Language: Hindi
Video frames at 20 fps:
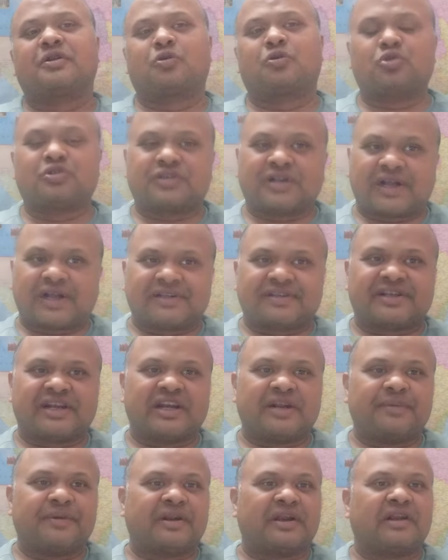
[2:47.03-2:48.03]
गुजरात
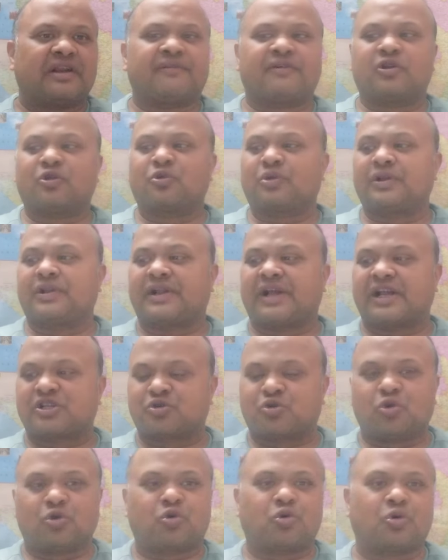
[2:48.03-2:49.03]
साइड में रहने वालों के लिए
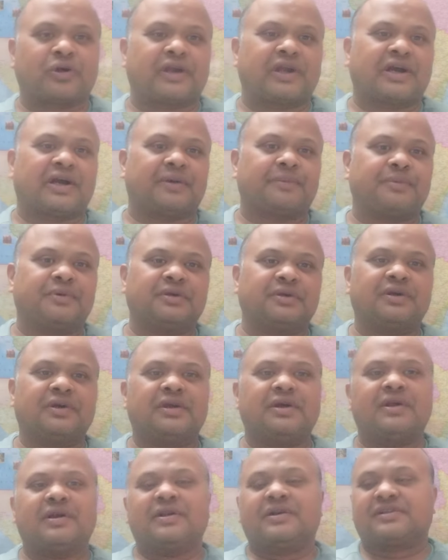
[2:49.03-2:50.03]
राजकोट हो गया हब
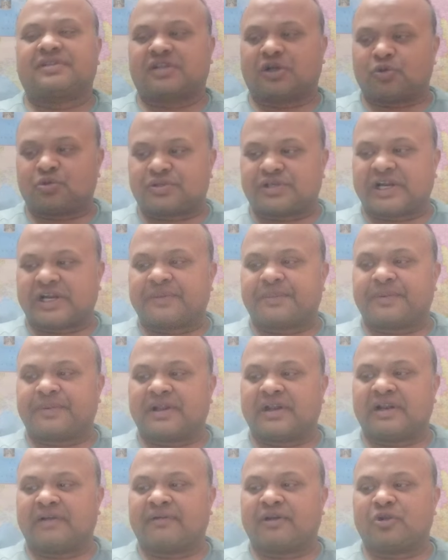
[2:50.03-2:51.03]
साउथ साइड पे
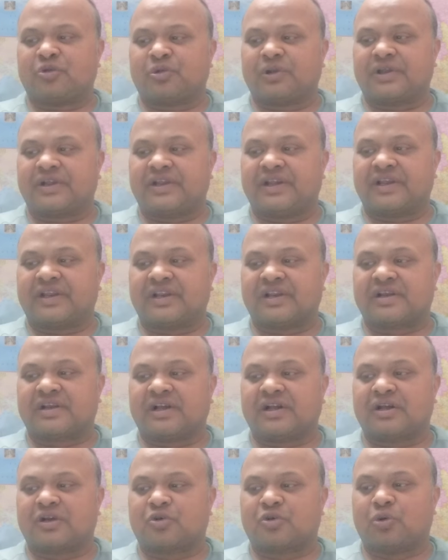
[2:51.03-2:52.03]
रहने वालों के लिए केरल
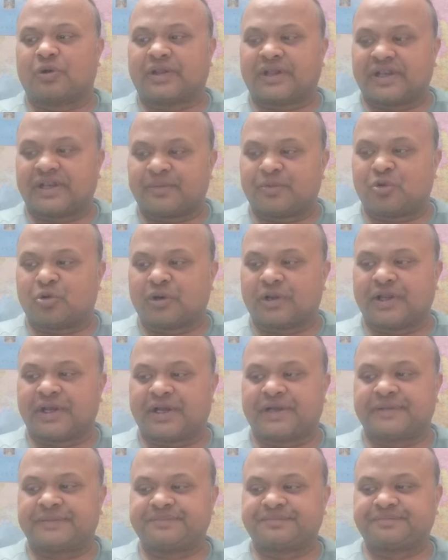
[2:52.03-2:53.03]
का कोटायम हो
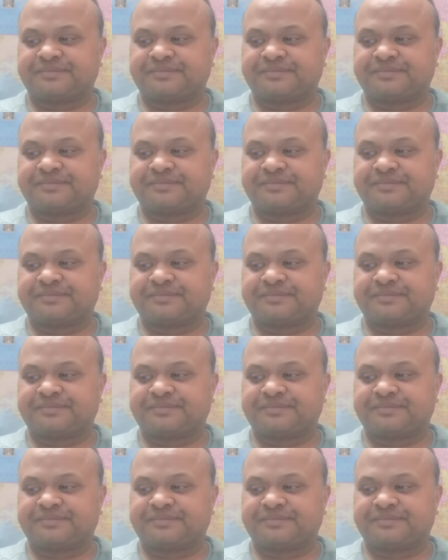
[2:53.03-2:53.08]
गया